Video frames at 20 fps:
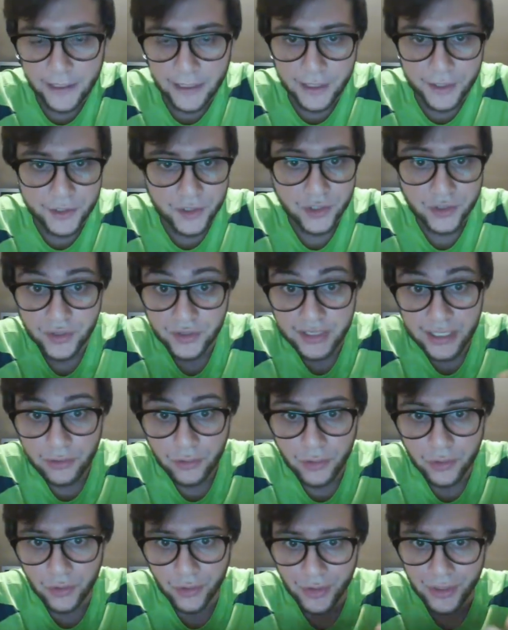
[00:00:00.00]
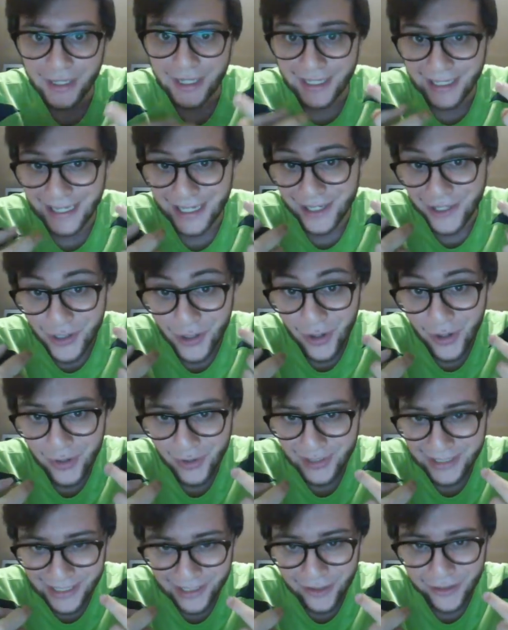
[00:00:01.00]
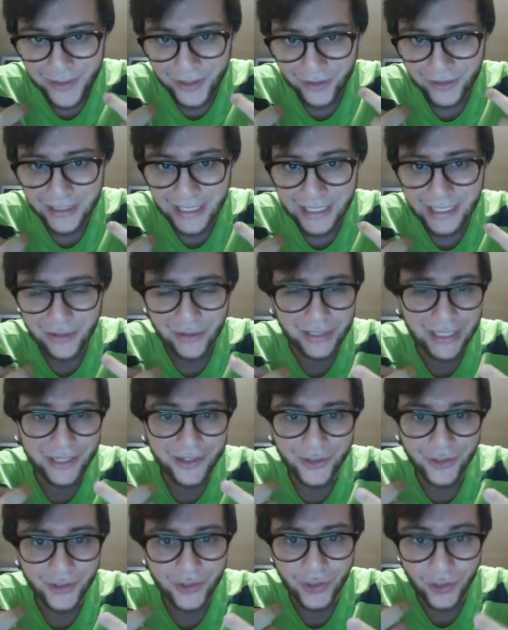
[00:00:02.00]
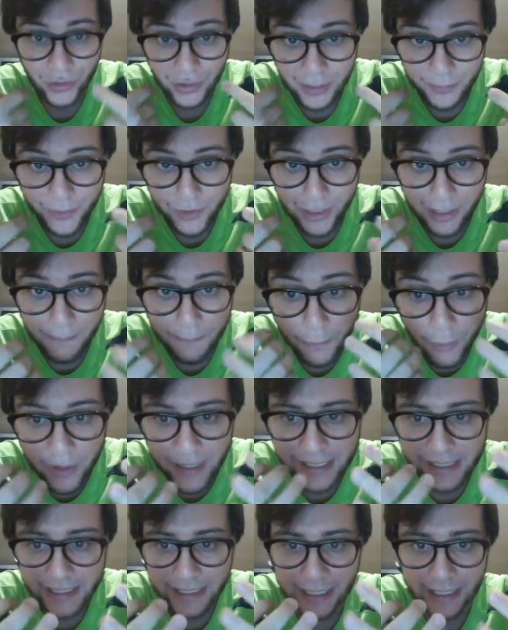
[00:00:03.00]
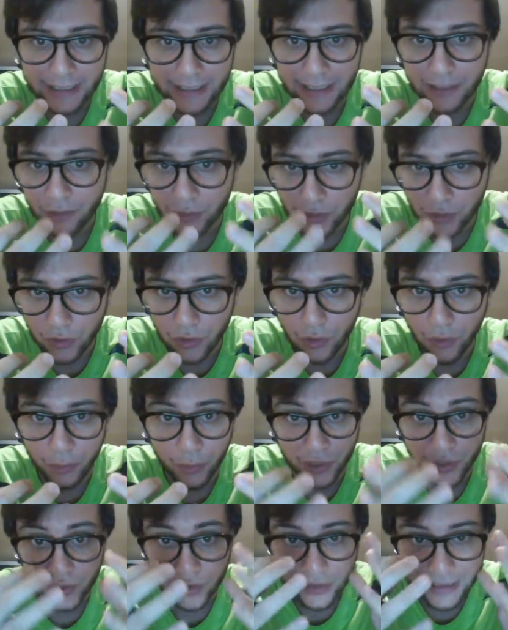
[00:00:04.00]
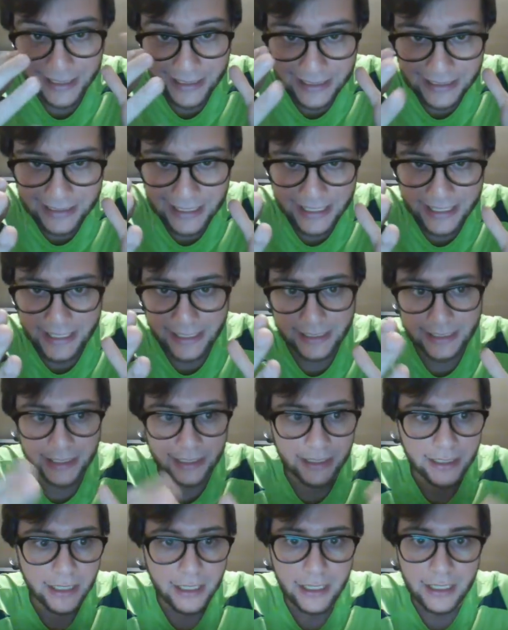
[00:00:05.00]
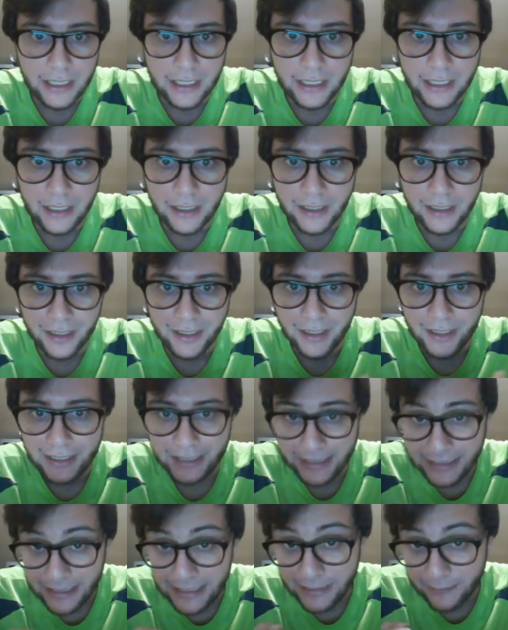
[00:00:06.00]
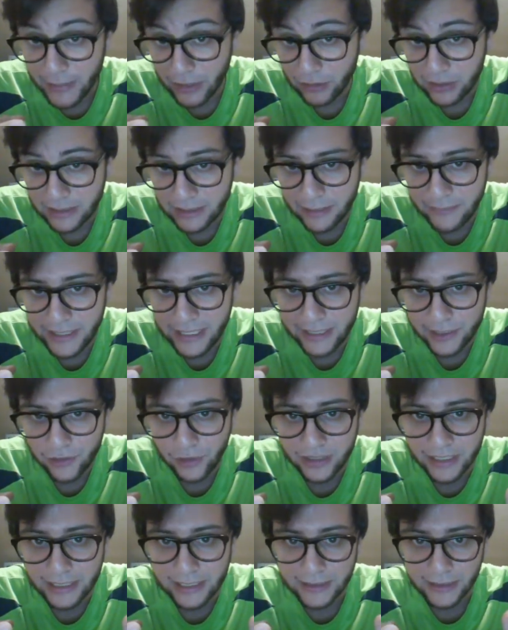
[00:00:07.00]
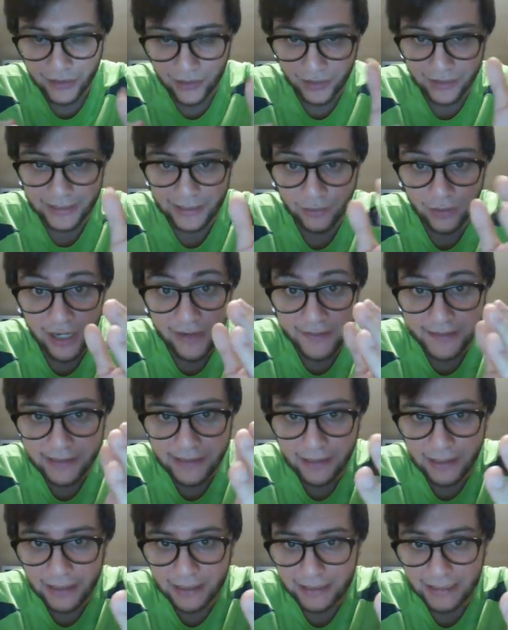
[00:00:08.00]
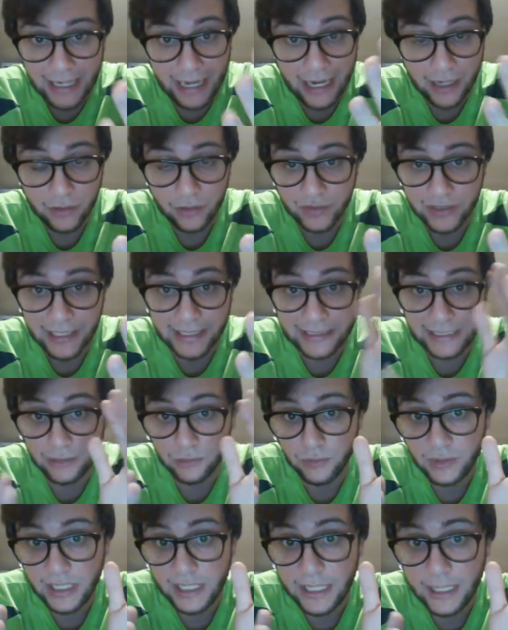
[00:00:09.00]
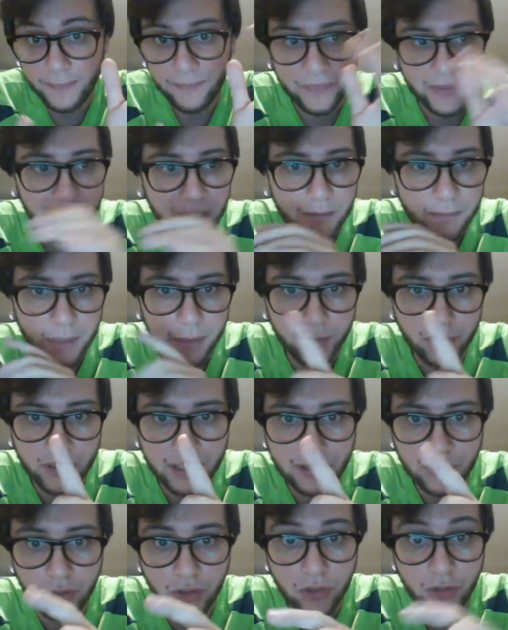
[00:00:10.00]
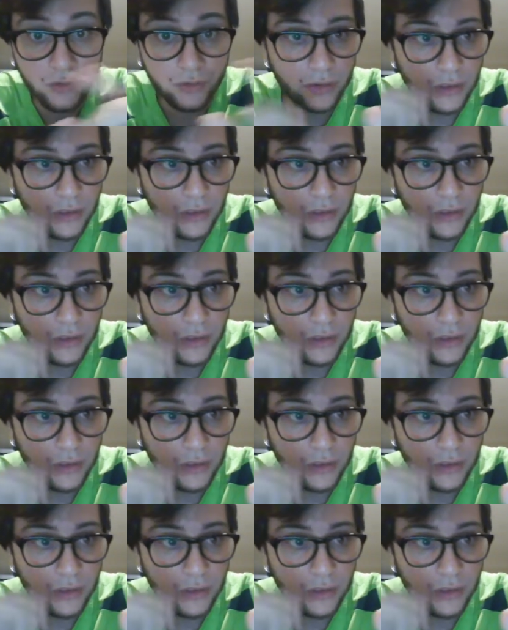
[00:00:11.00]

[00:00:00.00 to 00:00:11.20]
yo estoy seguro que yo creo en mi contenido, o sea, yo, yo soy una persona muy exigente con todo, por eso soy tan detallista. Y me gusta hacer bien las cosas, entonces si voy a venderles algo a ustedes algún día, primero que todo,